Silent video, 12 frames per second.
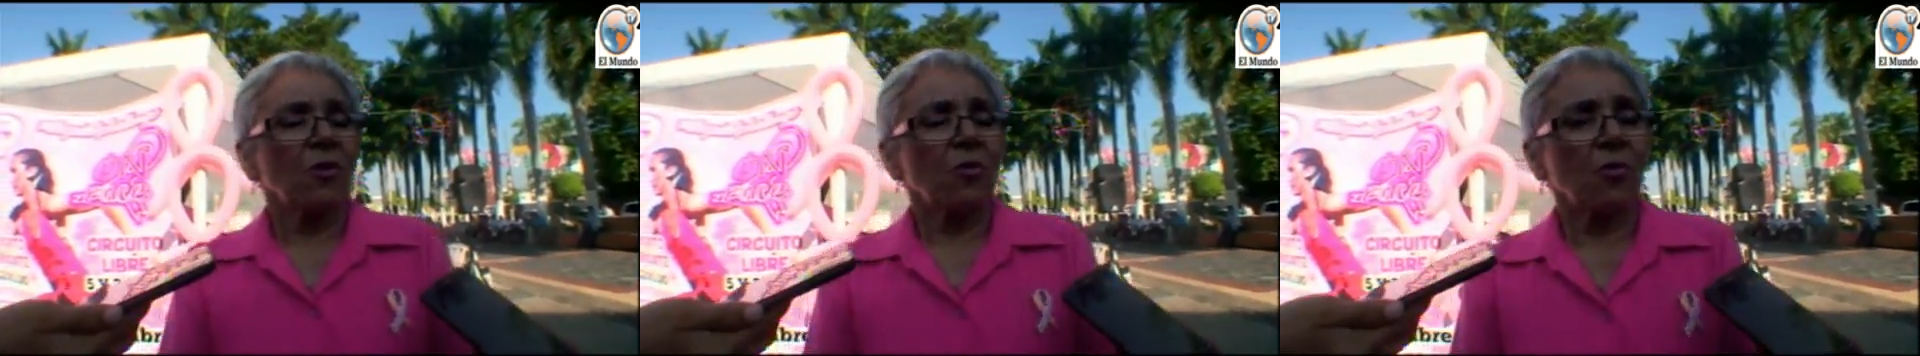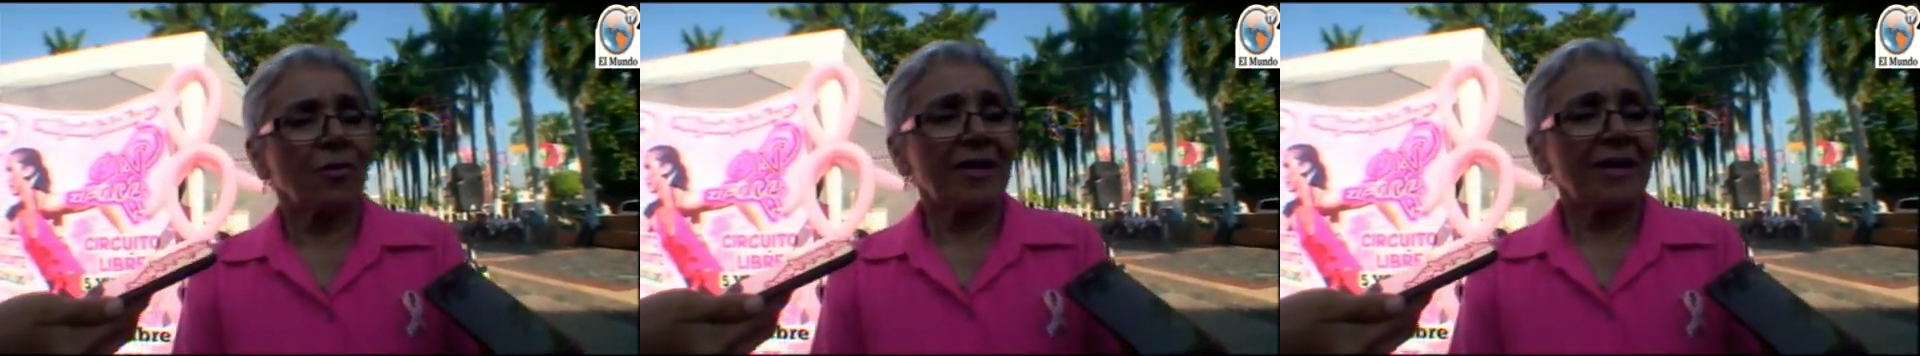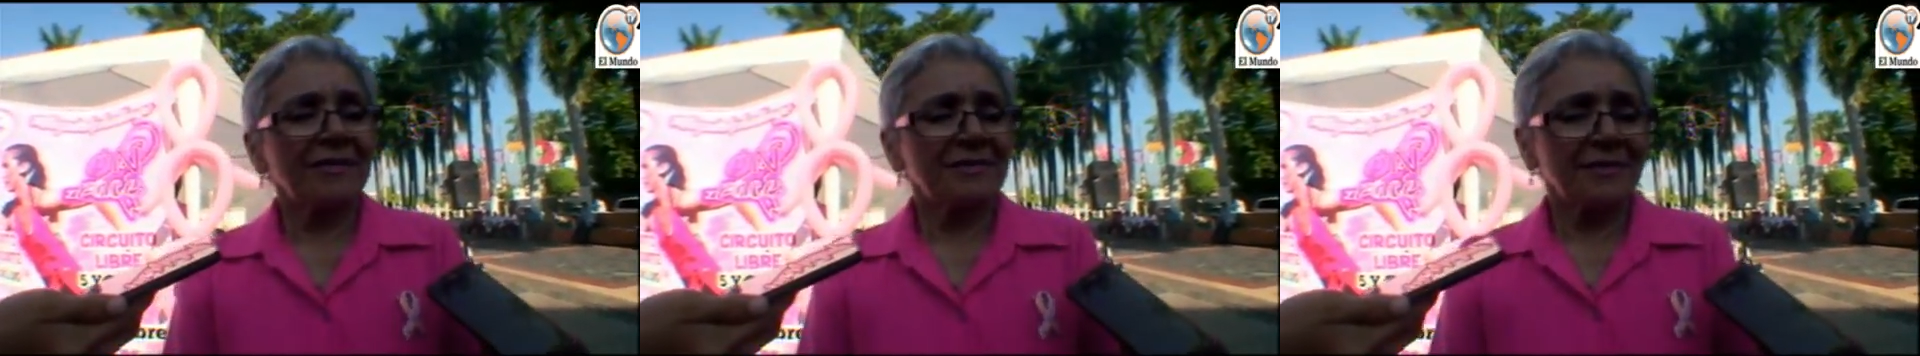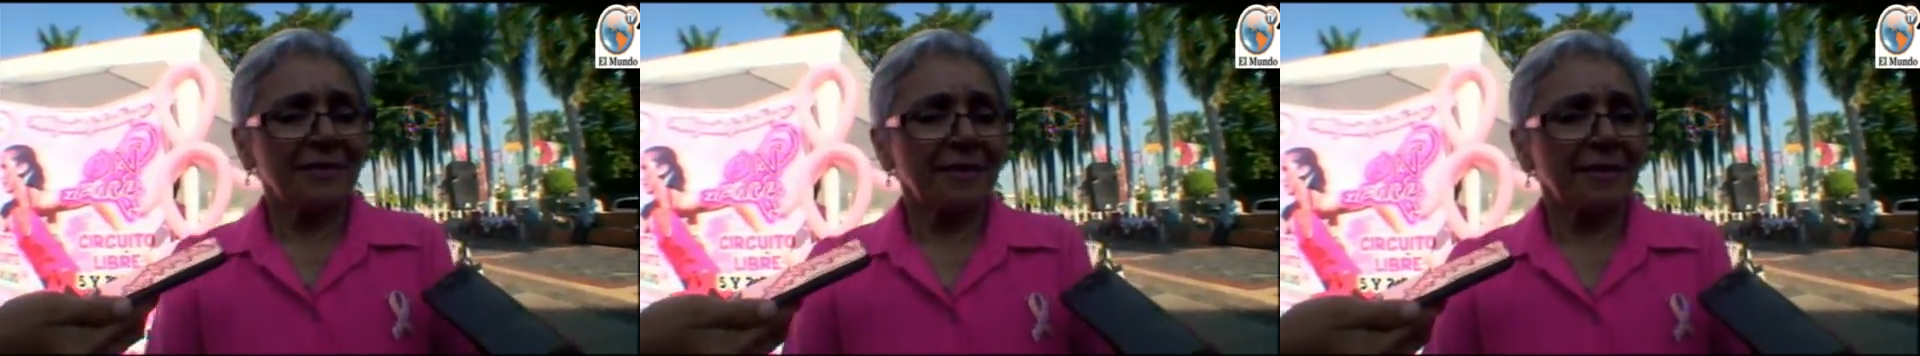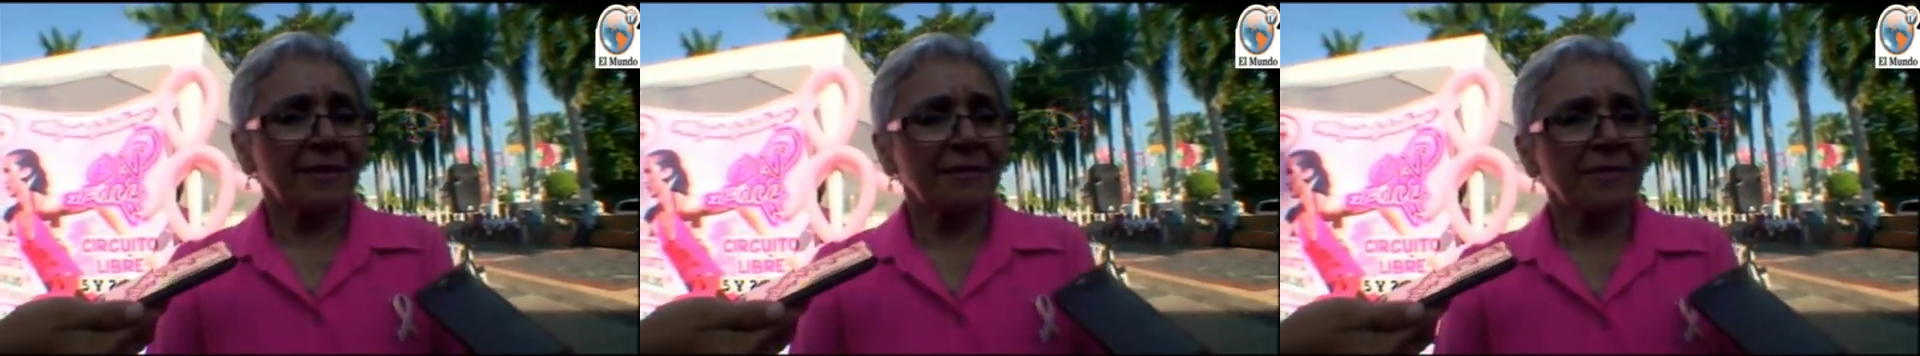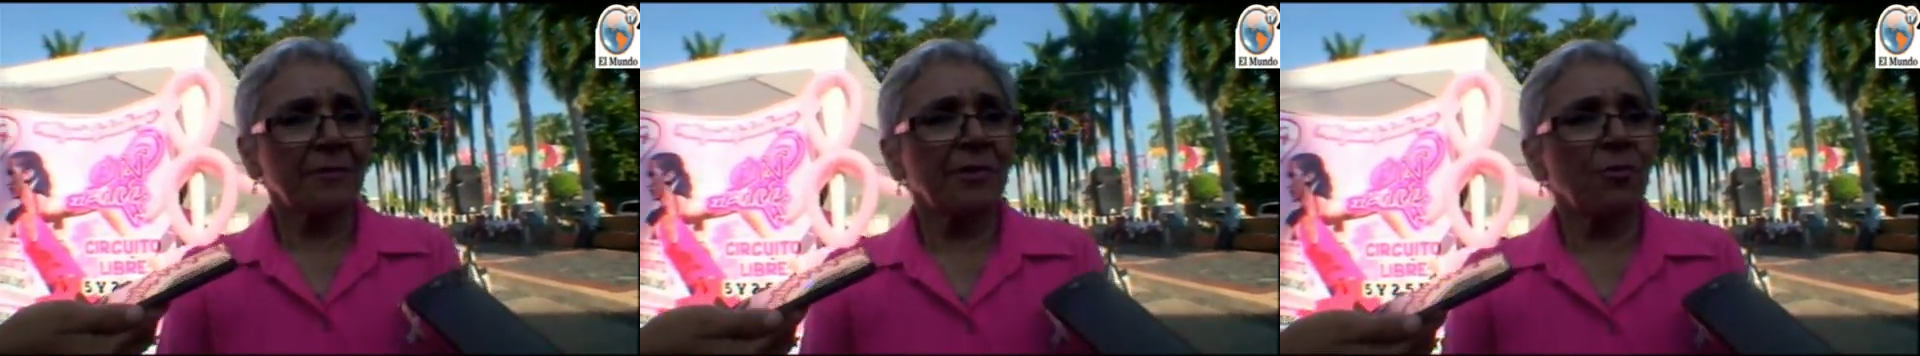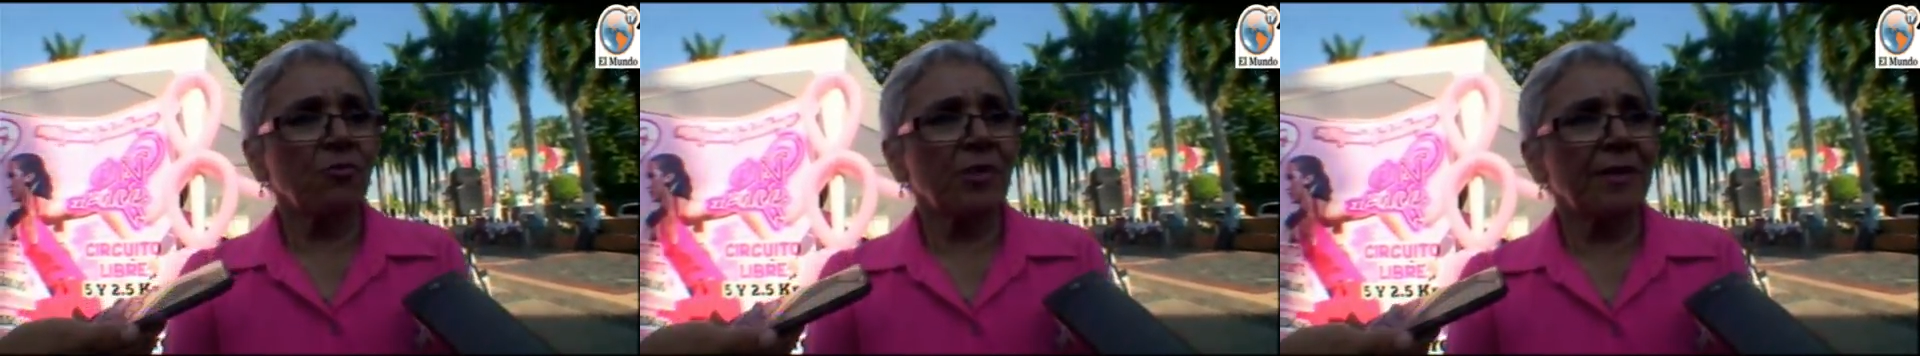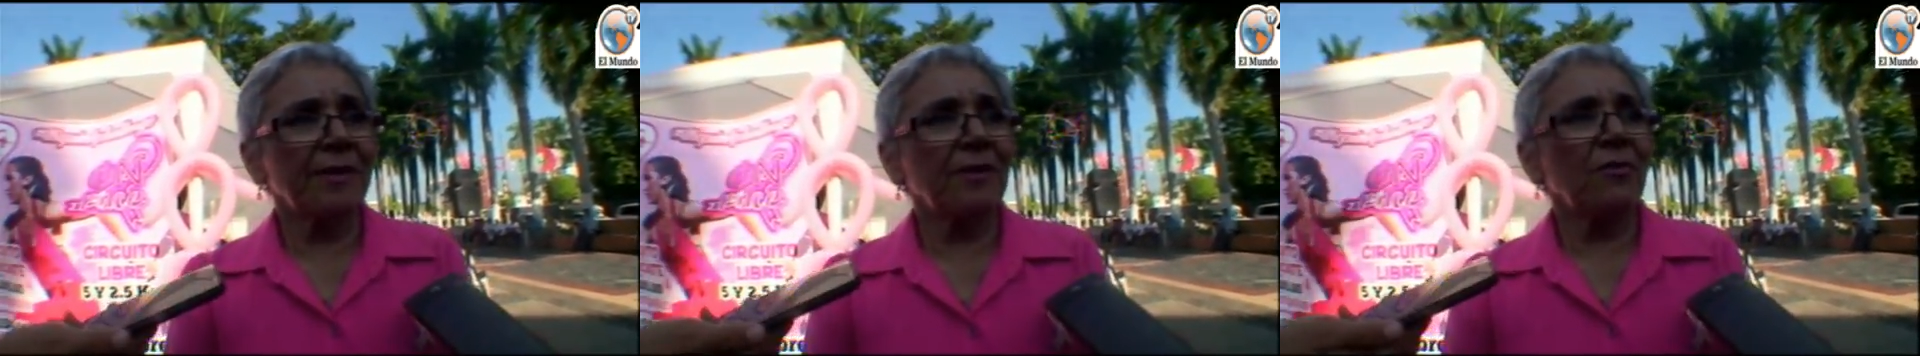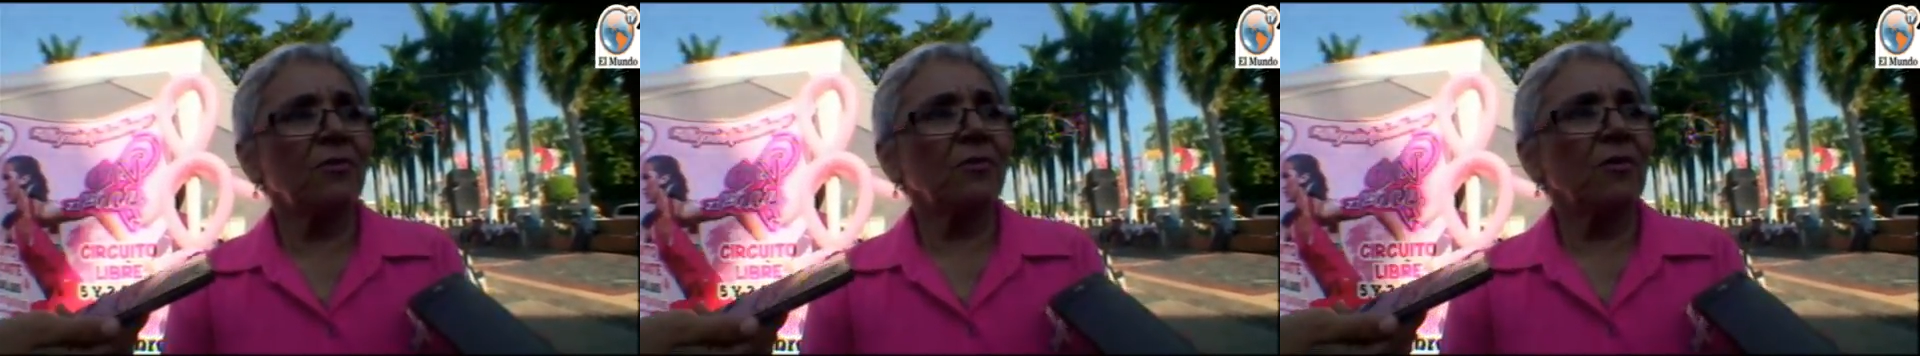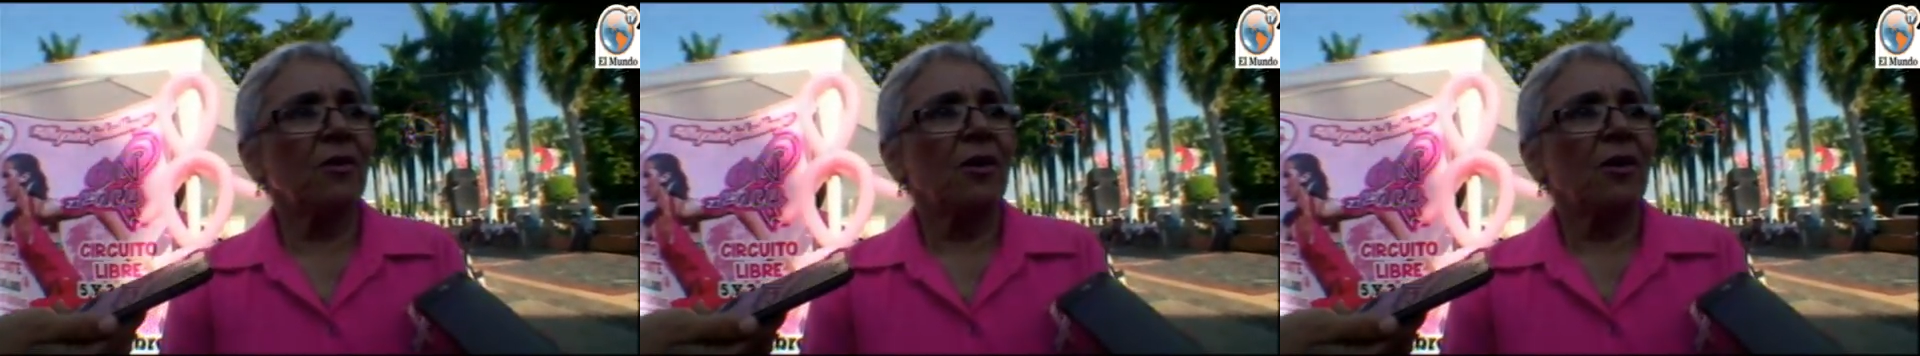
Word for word: con cáncer cervicuterino